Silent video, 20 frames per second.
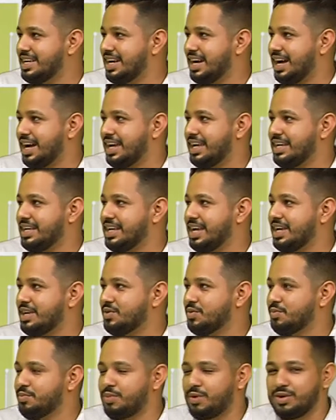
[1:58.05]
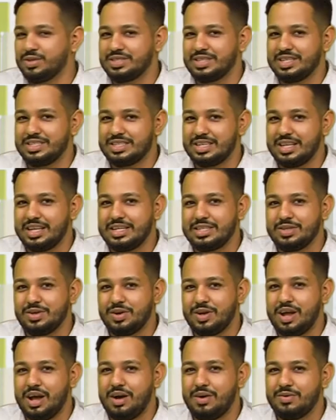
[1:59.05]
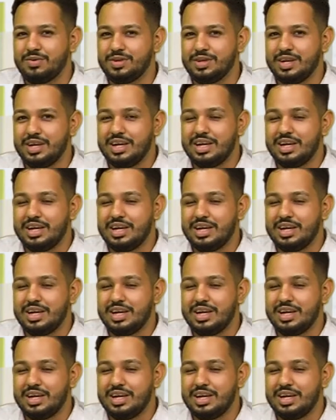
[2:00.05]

aí em um processo eleitoral.